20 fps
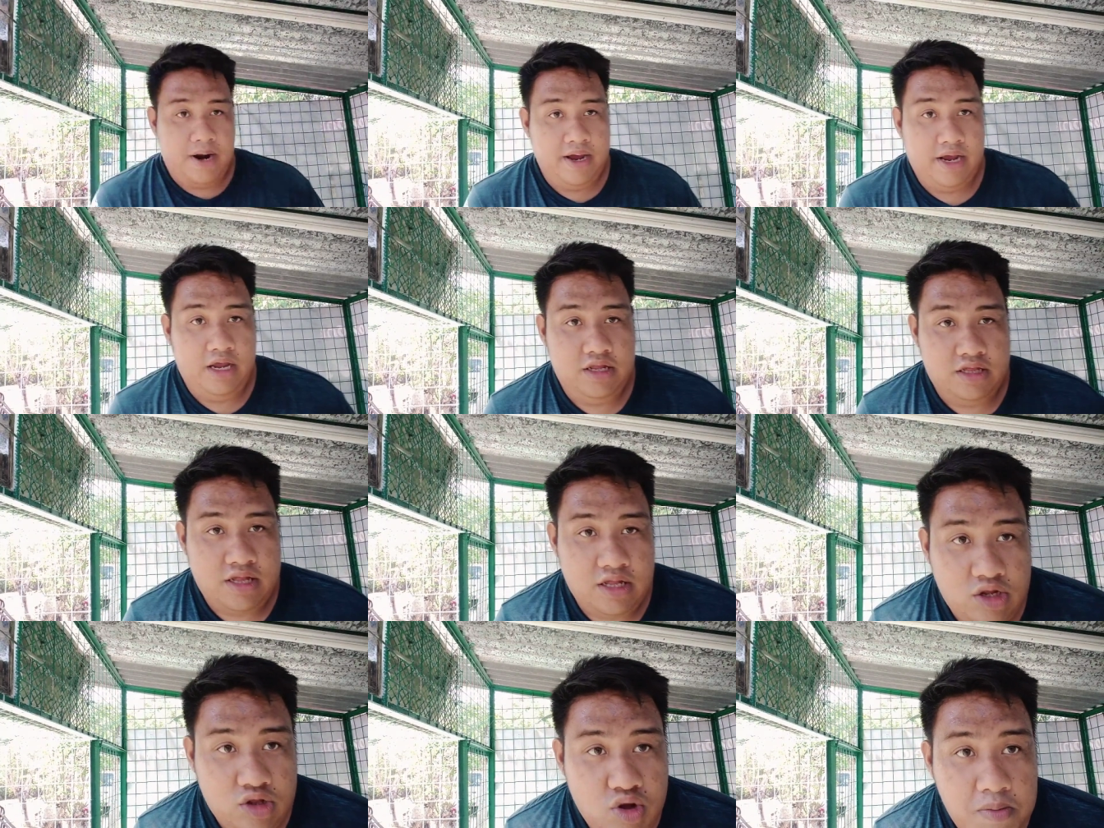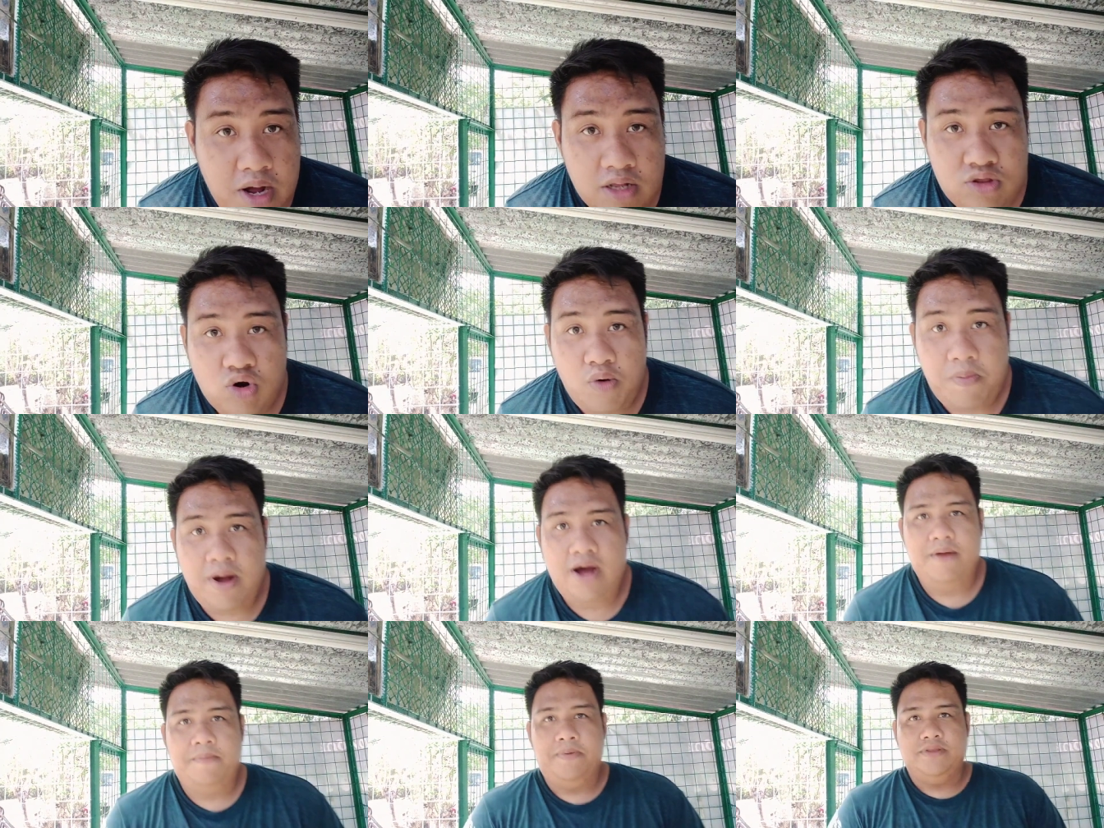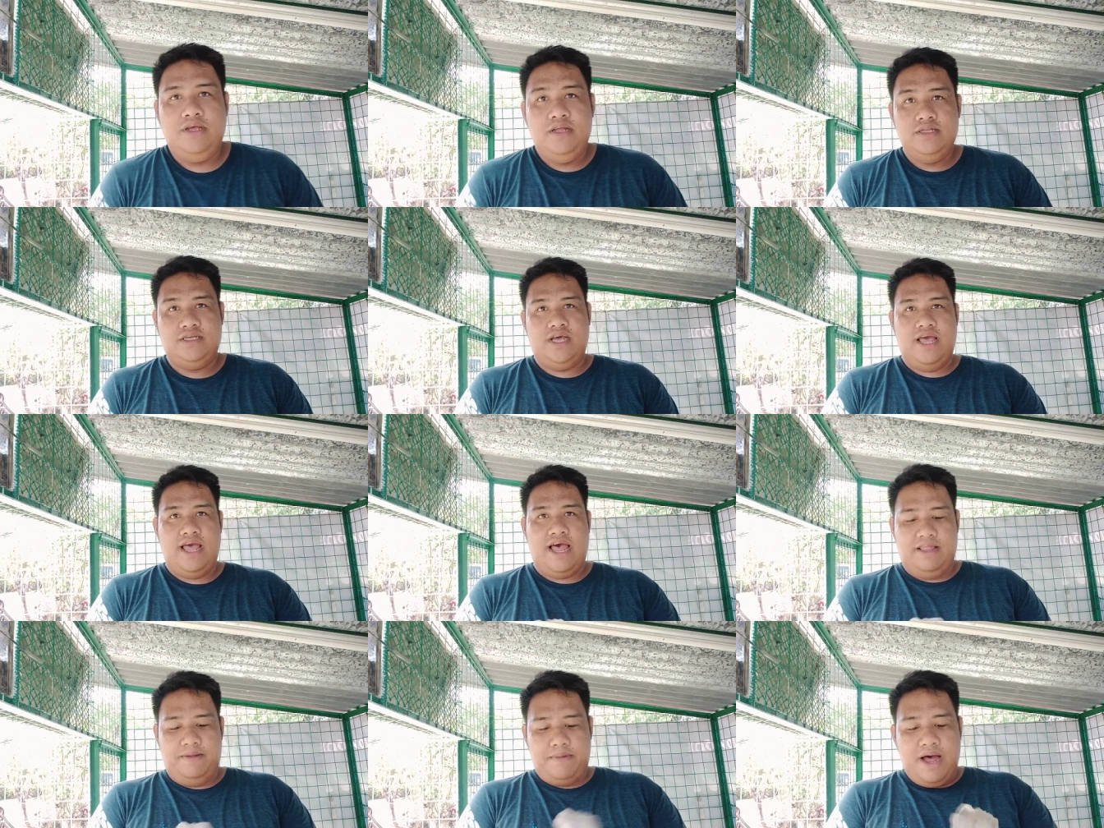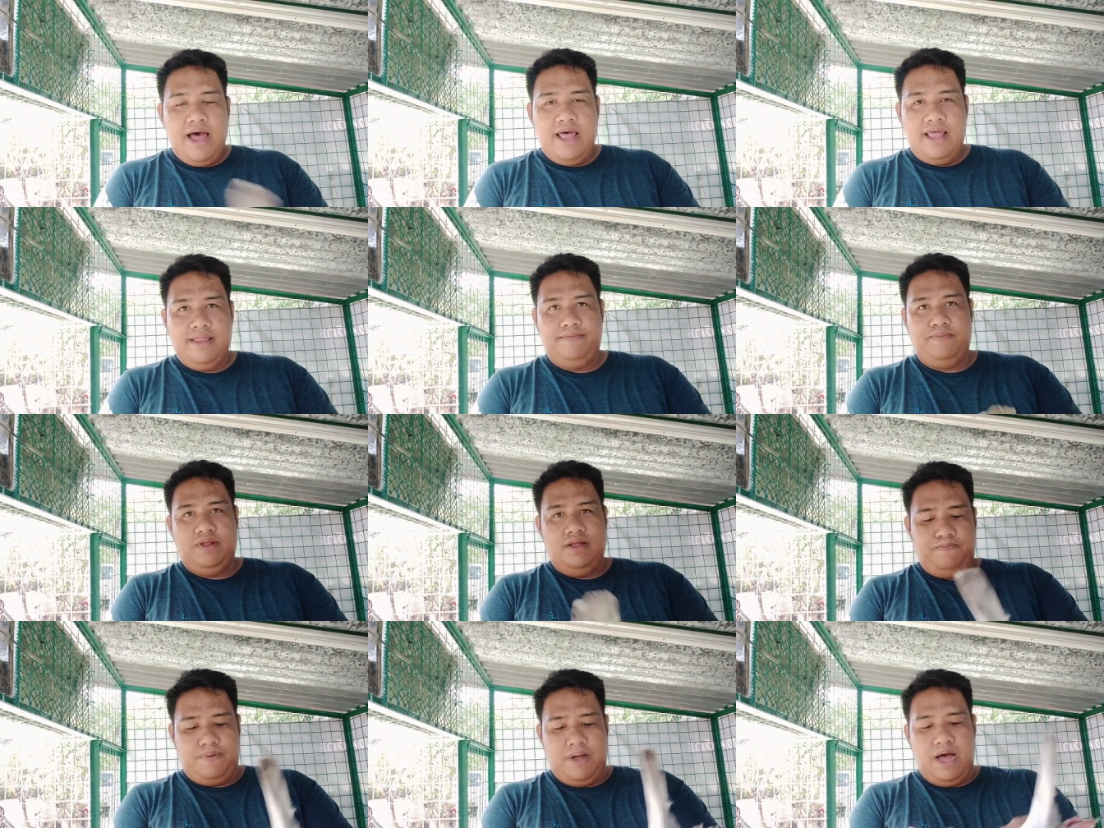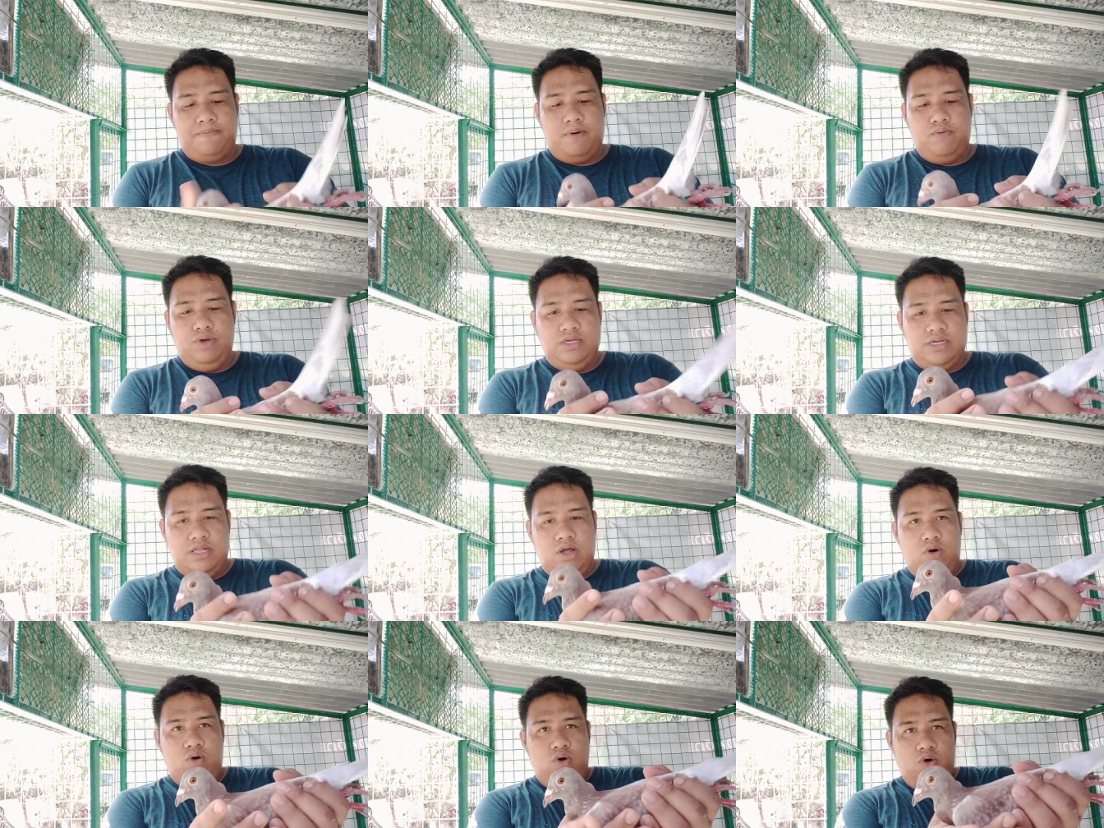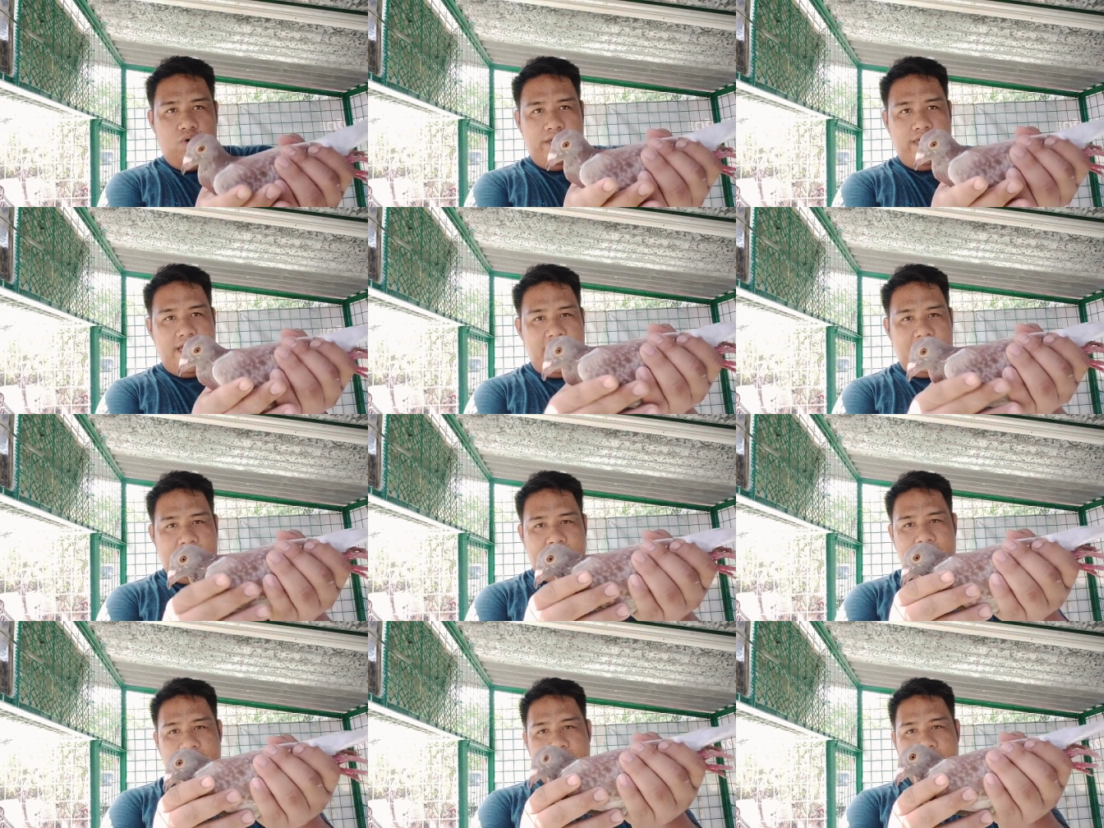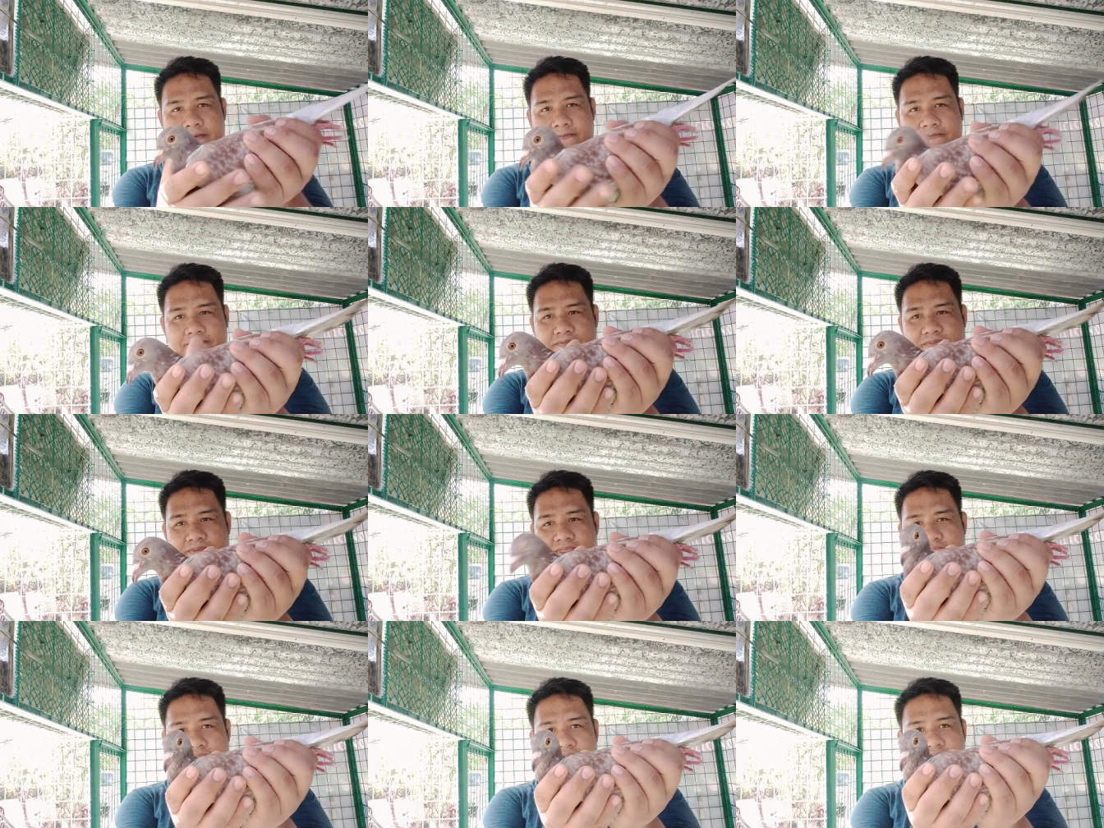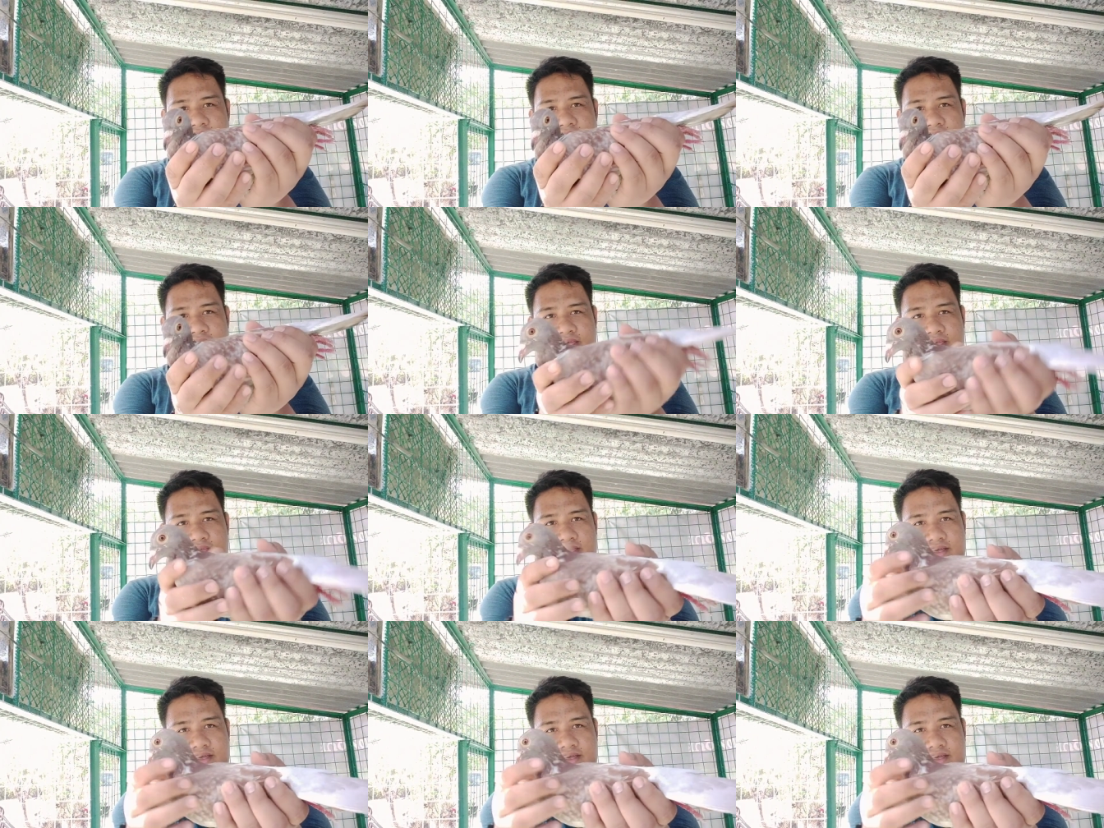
init na dito mga tropang kalapatid, kaya naman pinagpapawisan ako. Ayan. so,